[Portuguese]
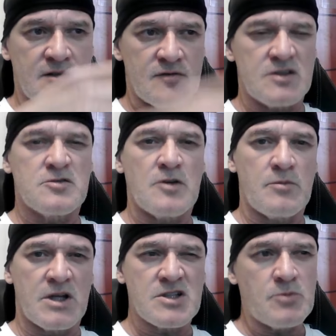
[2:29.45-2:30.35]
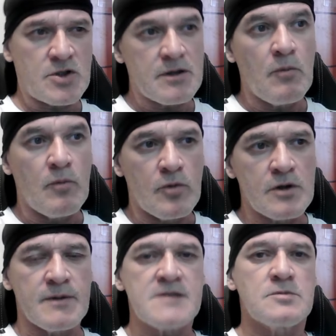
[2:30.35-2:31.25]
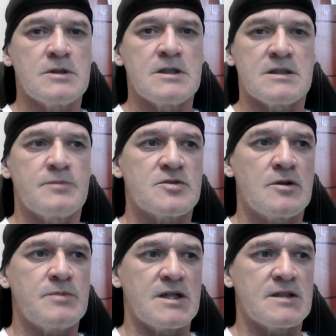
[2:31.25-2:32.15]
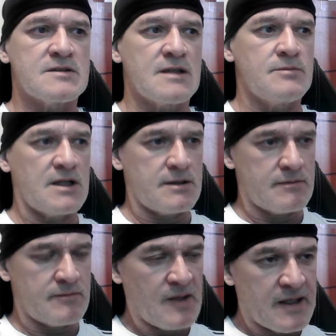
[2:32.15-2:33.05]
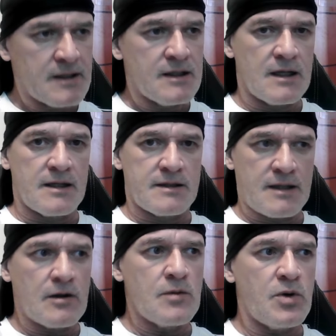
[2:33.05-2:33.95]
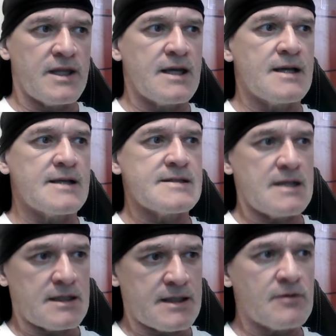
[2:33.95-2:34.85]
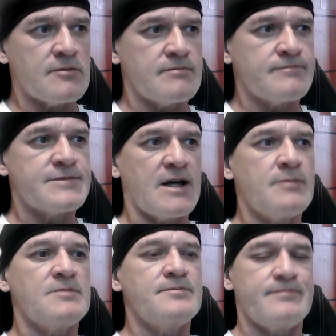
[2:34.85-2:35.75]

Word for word: Visualmente a moto é muito mais bonita pessoalmente, sabe? Ela, ela tem uma imponência, ela tem um, sabe?